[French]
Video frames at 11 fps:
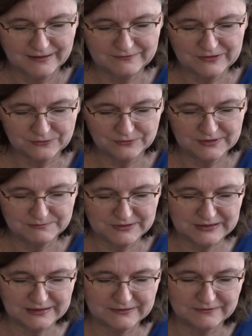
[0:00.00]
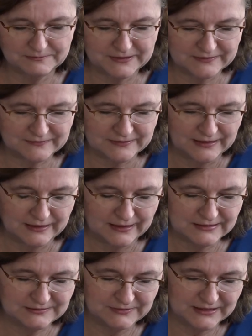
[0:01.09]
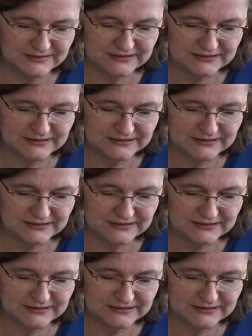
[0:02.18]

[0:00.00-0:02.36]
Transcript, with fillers: Avec eux, des milliers d'espaces animales